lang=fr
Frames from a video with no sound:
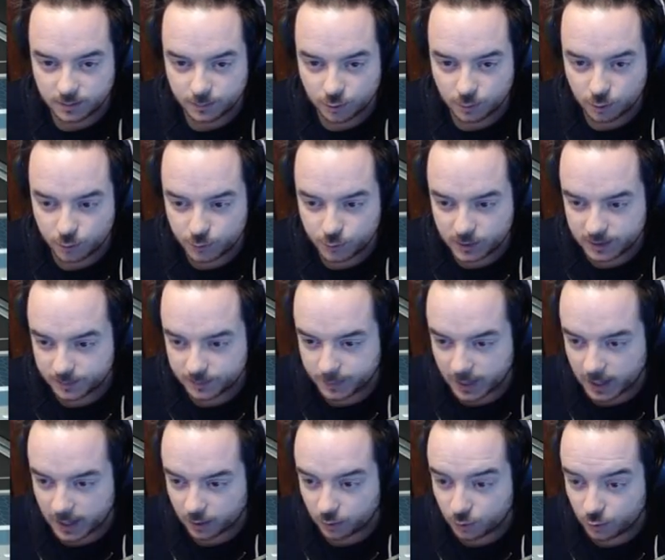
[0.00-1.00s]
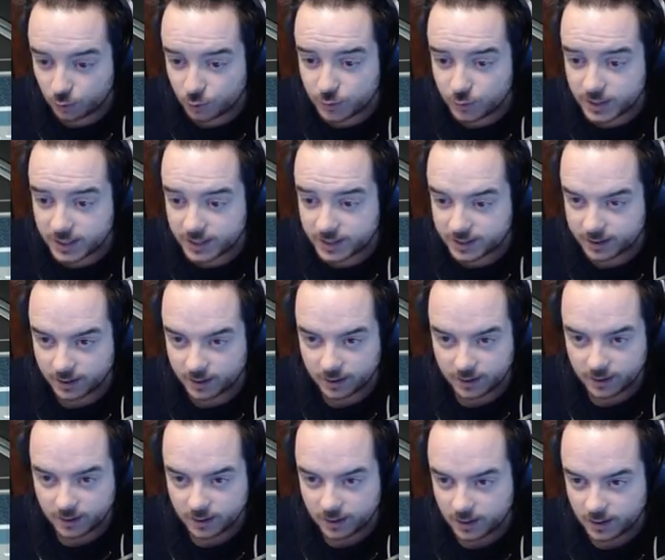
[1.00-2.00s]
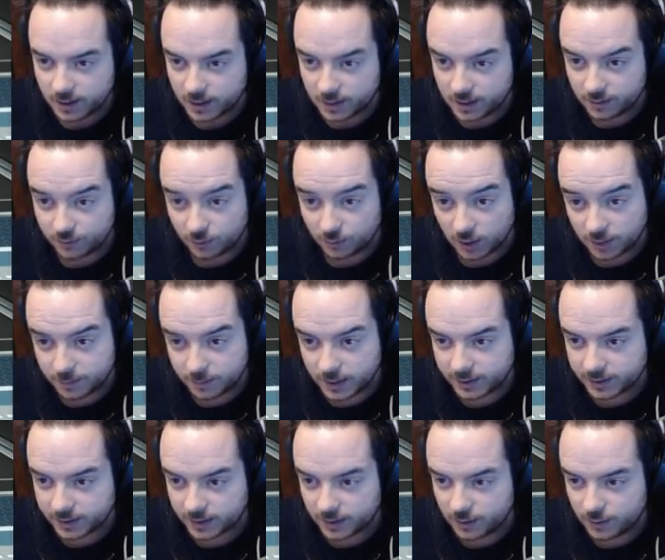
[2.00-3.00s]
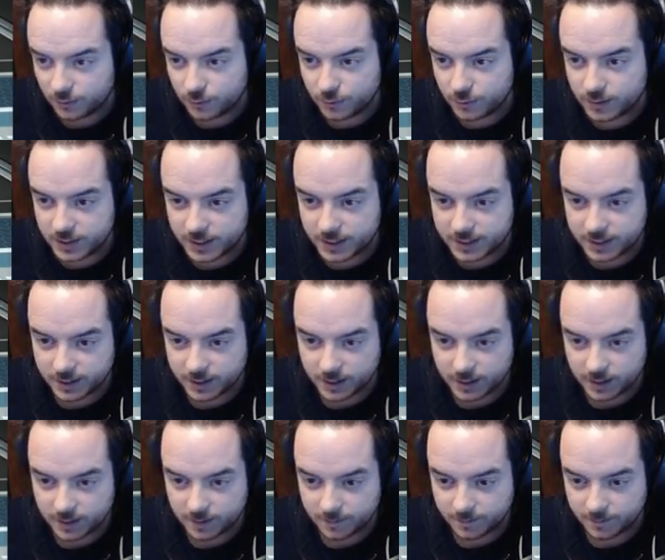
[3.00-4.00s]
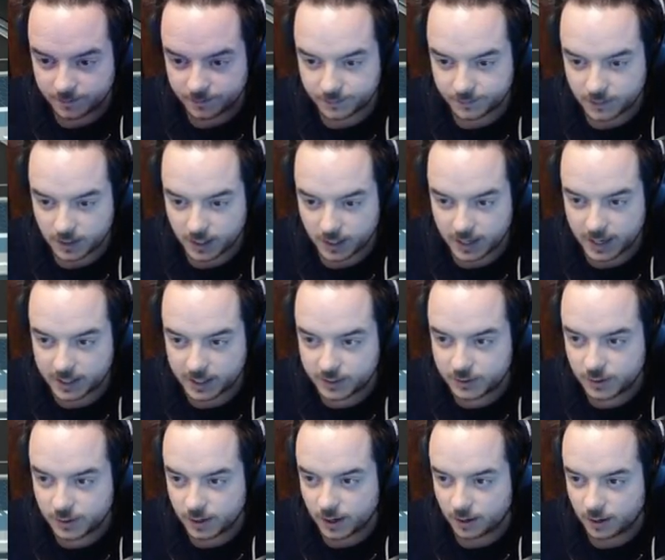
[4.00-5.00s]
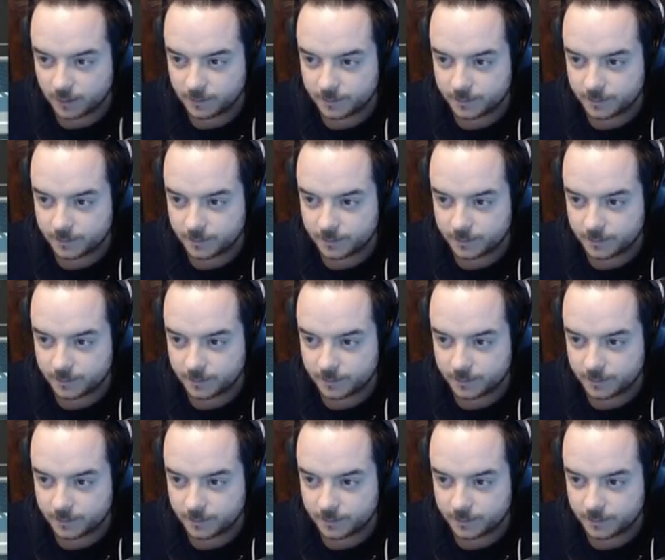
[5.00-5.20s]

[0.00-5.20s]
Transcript: produite par l'unique, faut l'admettre, l'unique réacteur.